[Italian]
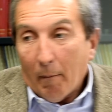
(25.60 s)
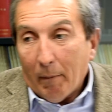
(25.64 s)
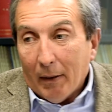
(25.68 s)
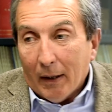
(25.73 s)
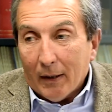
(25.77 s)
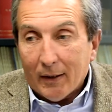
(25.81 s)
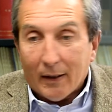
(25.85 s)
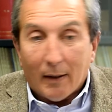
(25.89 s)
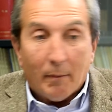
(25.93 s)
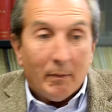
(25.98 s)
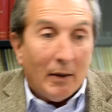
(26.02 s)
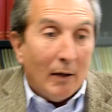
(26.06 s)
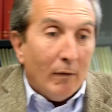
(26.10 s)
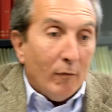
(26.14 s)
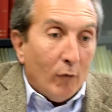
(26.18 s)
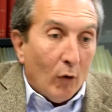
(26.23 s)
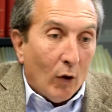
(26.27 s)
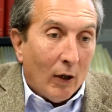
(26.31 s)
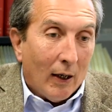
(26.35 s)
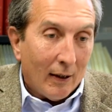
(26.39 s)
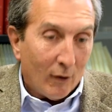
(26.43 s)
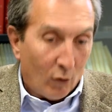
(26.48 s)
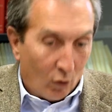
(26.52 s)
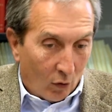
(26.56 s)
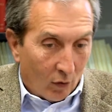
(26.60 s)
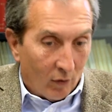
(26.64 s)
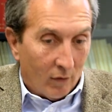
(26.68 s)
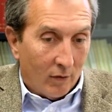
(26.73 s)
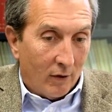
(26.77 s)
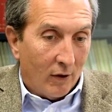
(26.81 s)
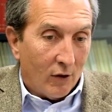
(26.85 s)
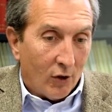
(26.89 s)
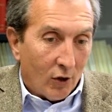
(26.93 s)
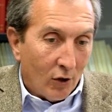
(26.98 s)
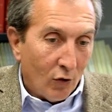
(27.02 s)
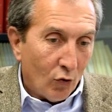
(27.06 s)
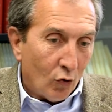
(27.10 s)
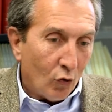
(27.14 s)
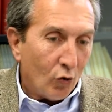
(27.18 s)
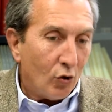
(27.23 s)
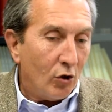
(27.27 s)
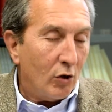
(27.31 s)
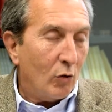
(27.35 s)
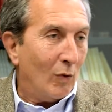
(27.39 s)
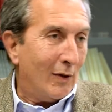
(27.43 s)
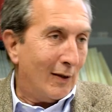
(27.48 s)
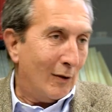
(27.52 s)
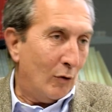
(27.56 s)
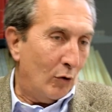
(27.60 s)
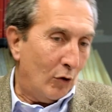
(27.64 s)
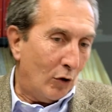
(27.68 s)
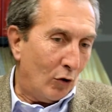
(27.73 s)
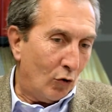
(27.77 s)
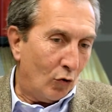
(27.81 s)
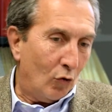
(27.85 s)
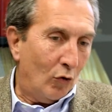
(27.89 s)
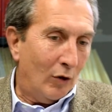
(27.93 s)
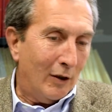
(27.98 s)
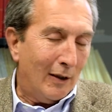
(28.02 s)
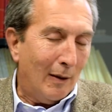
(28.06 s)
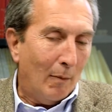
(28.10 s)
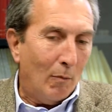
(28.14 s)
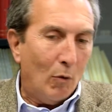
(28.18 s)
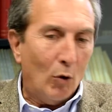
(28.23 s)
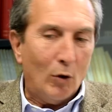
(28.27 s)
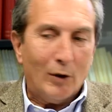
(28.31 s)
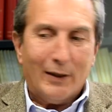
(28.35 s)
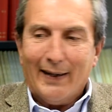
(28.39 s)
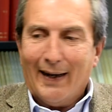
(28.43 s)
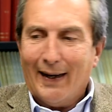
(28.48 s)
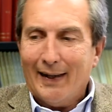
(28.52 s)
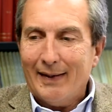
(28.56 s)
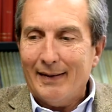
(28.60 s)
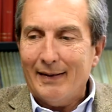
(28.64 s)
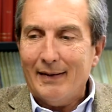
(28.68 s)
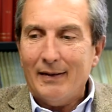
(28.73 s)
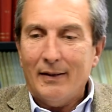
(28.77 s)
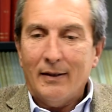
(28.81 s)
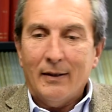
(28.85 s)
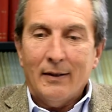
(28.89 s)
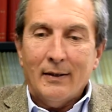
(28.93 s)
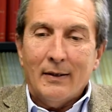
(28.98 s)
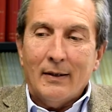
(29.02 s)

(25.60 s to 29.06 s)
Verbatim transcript: parte abbiamo volato, nel senso situazioni che sono lì da molti anni.